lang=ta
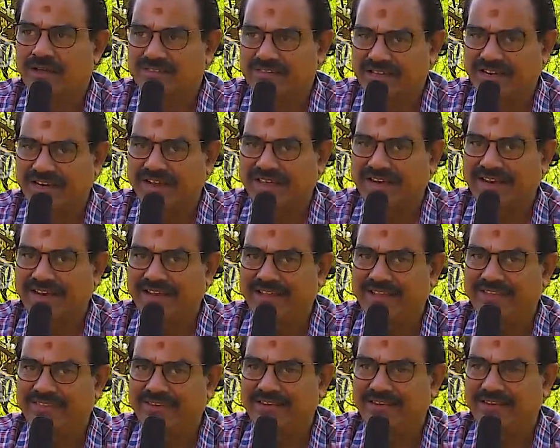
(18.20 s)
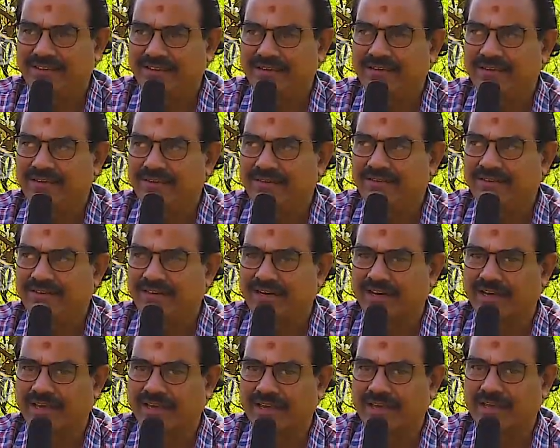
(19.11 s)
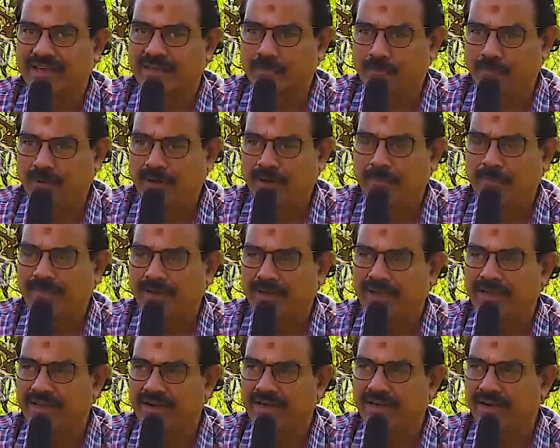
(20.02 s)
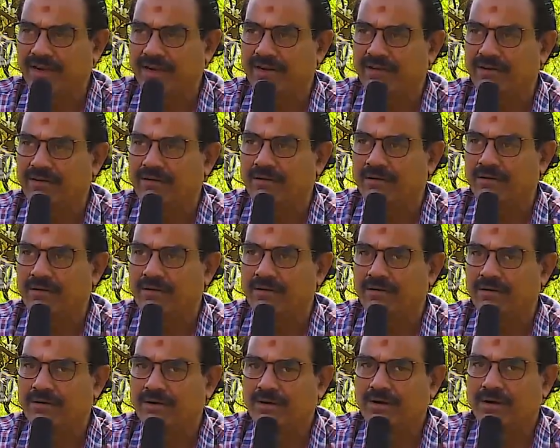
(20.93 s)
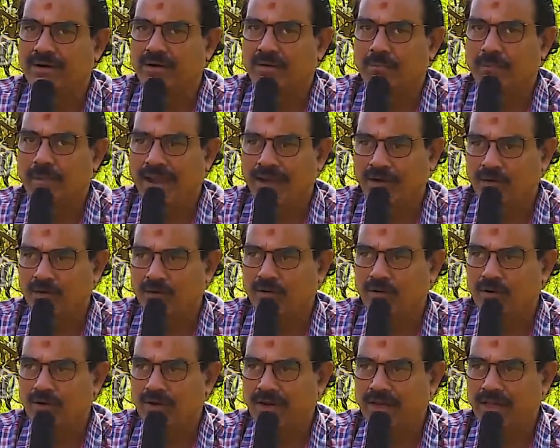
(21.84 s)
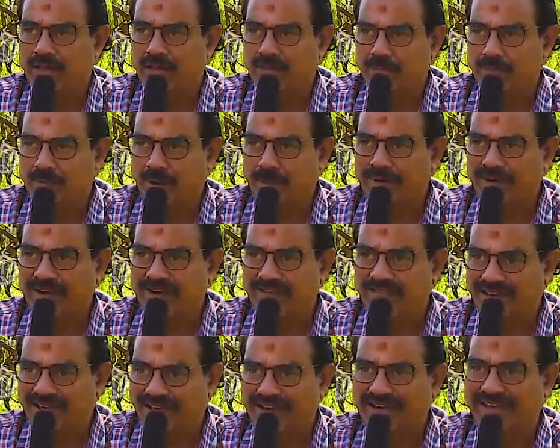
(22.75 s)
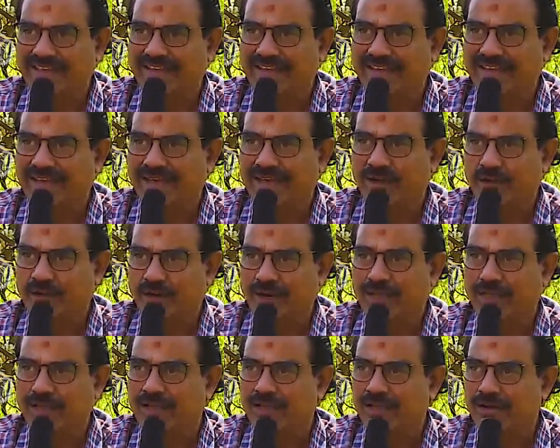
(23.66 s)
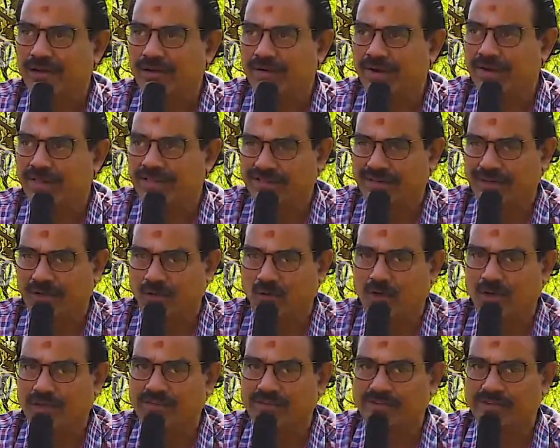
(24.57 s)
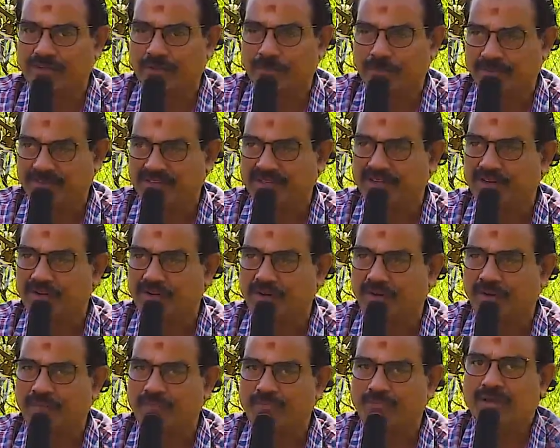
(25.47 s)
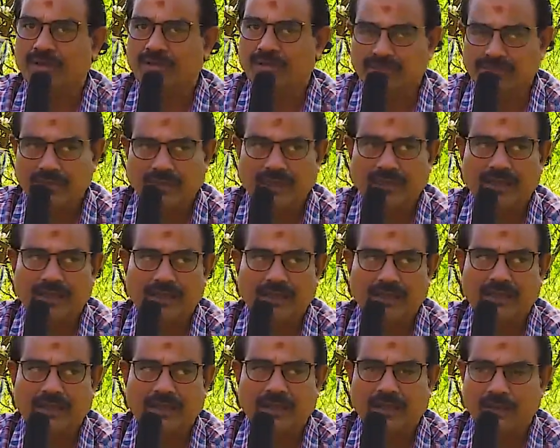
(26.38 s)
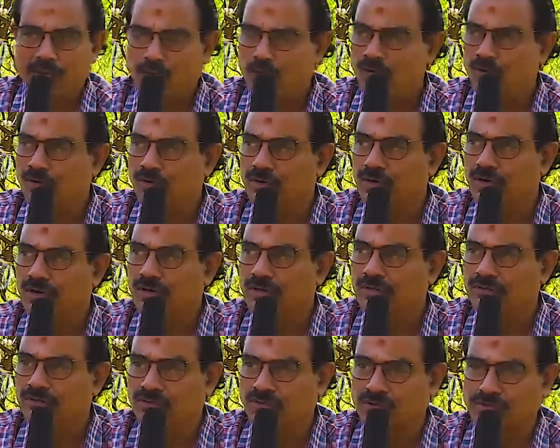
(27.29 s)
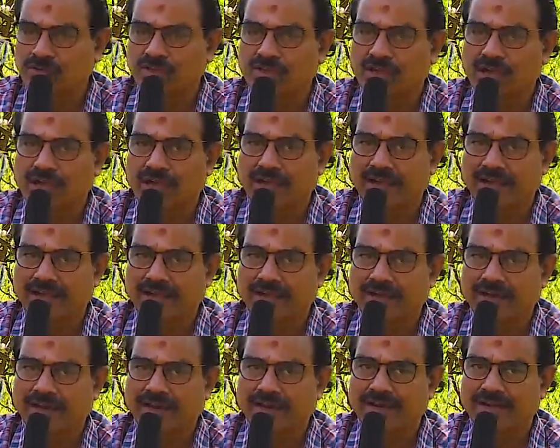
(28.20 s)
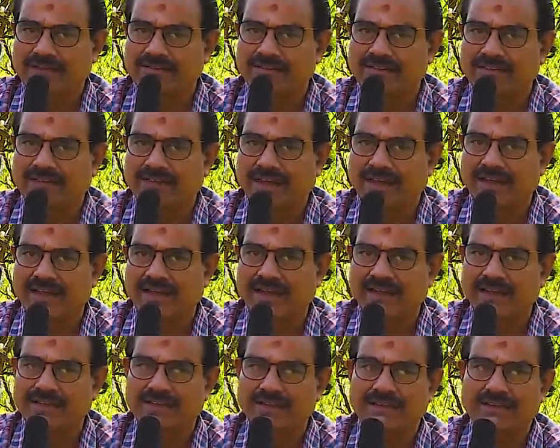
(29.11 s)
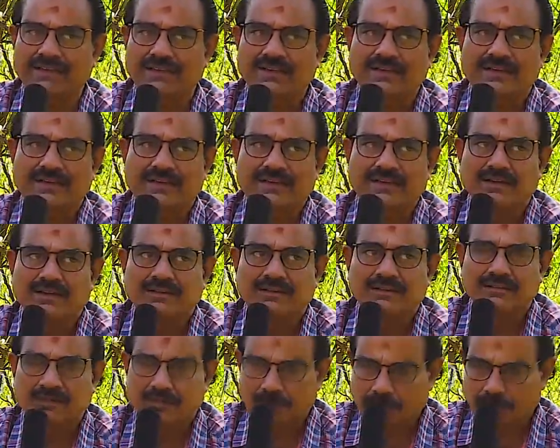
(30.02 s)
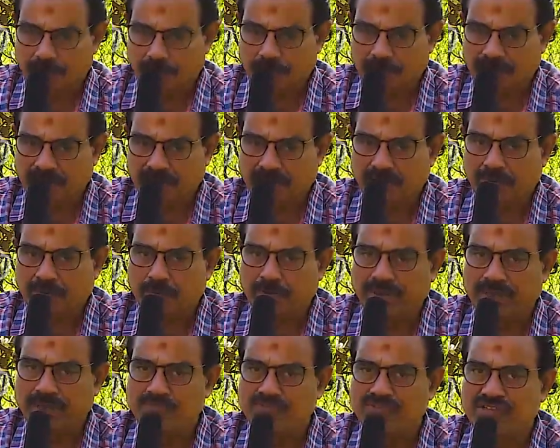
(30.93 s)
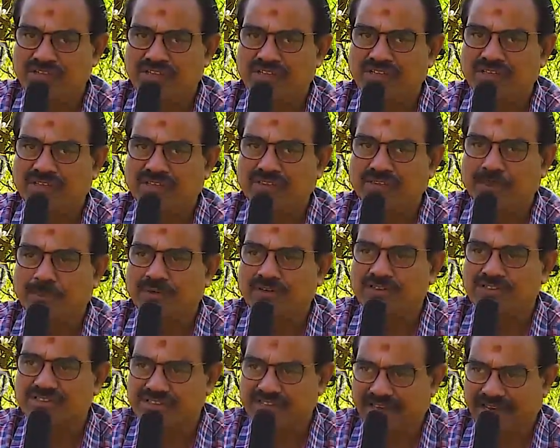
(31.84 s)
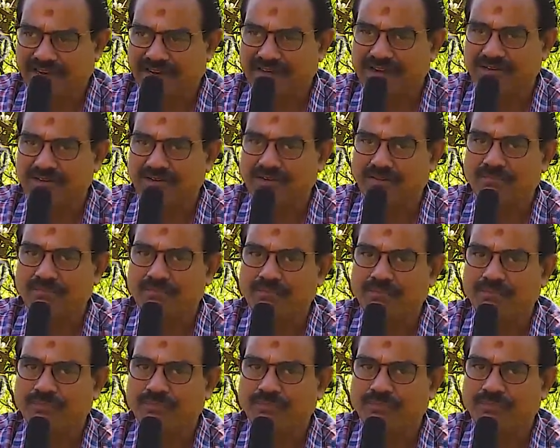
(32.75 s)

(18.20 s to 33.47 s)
சென்னையிலேருந்து வந்திருக்கேன் இப்போ நம்ம இங்கே இருக்கிற இடம் பெங்களூரில் பிரமிடு வேலியில் உள்ள ஒரு இடத்துல உட்காந்து தான் பேசிகிட்டு இருக்கோம் இந்த அனுபவங்கள் சொல்கிறதுக்காக என்னை அழைச்சதுக்காக இந்த இப்போ பிஎம்சி தமிழ் சேனலுக்கும்